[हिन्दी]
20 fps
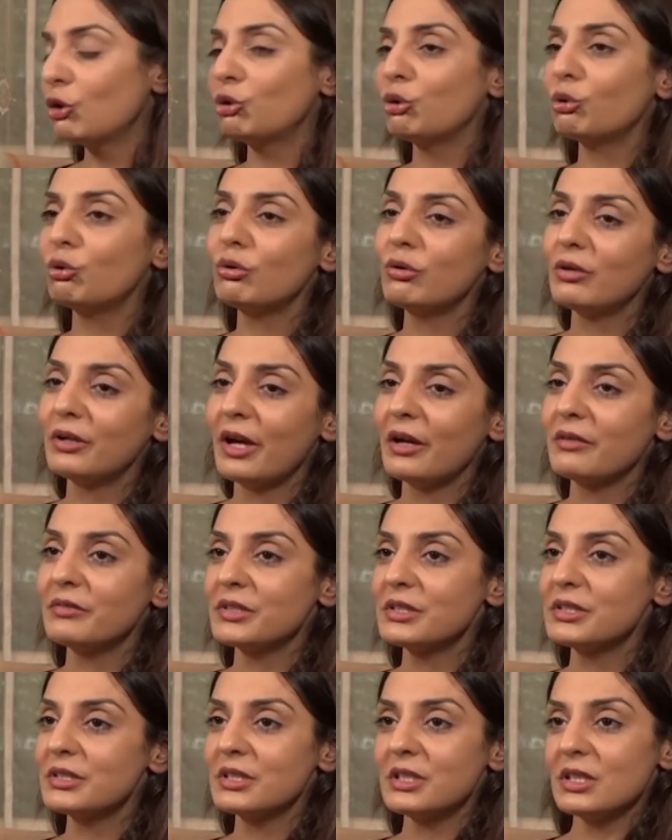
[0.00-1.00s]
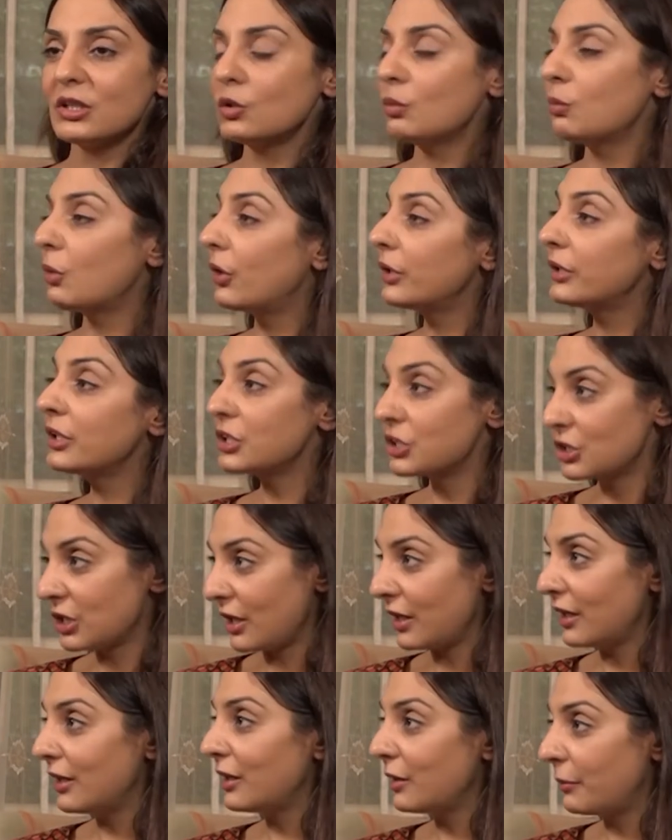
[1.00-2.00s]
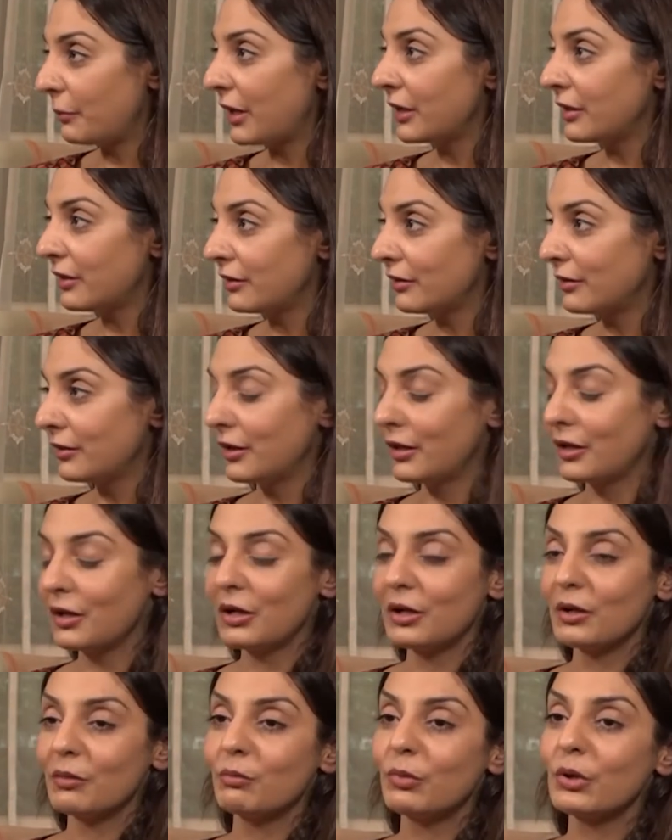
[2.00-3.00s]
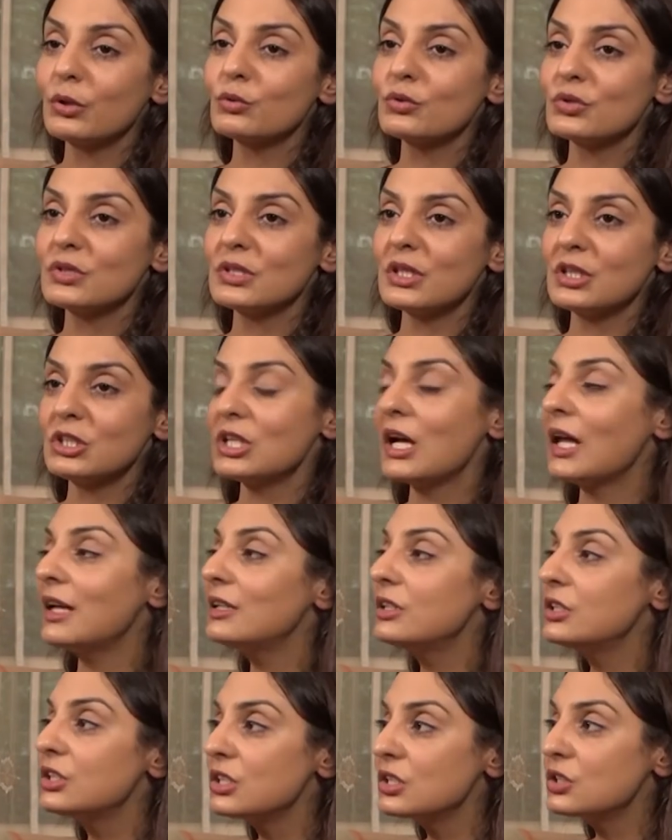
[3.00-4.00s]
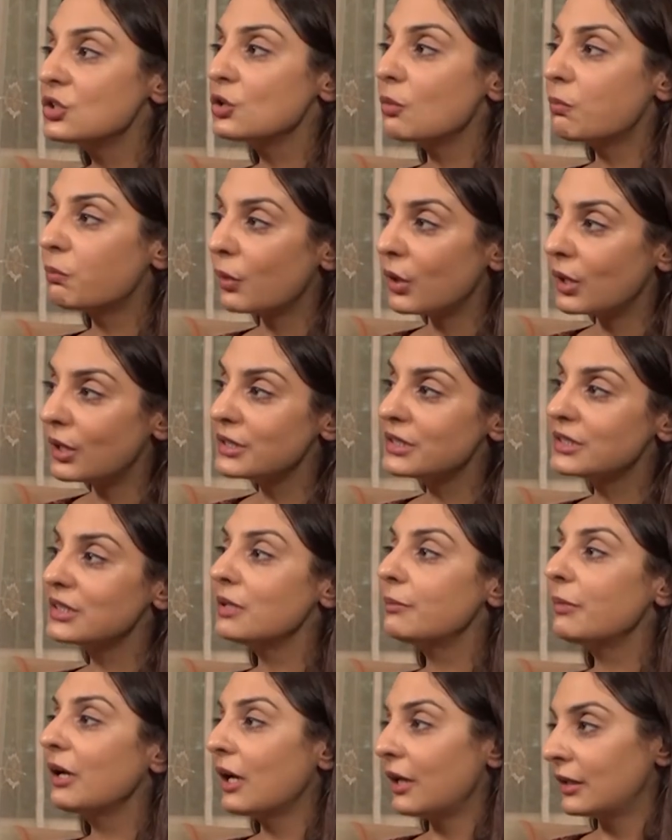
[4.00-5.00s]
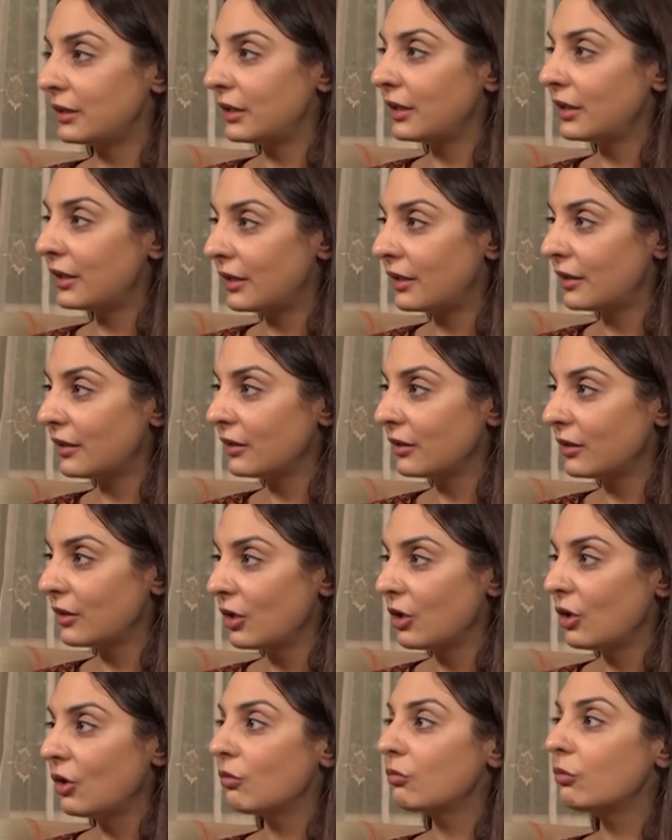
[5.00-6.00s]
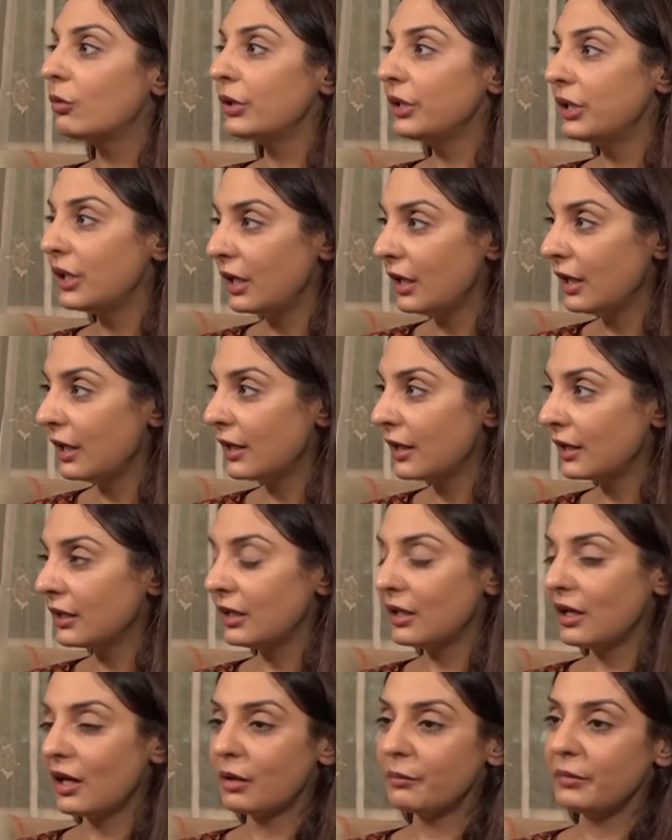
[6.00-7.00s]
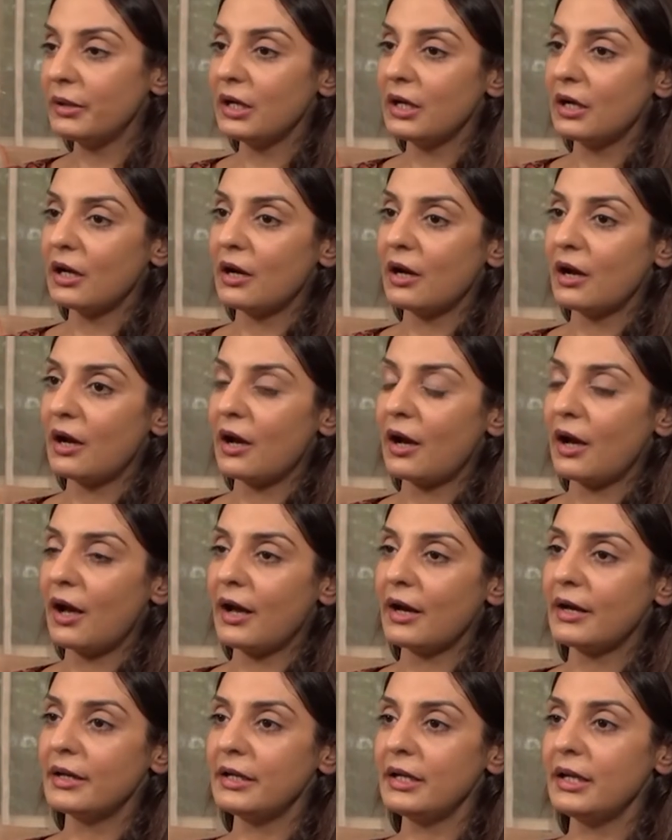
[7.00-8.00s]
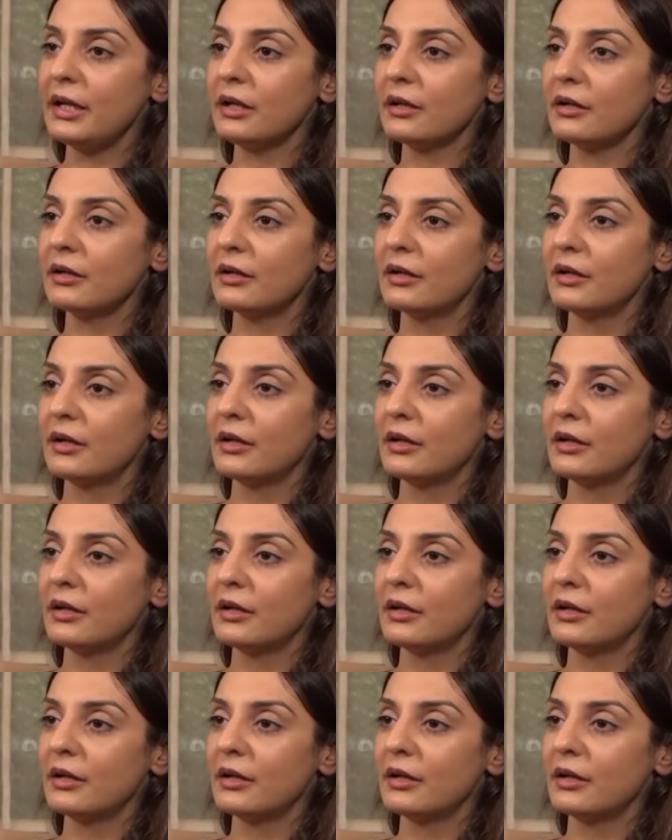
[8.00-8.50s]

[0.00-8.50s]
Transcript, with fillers: तो डाइवर्सिटी तो बहुत अच्छा है हमारा बट उससे चैलेंजेस जो पॉलिसी में आते हैं वो ये हैं कि हमें हर एक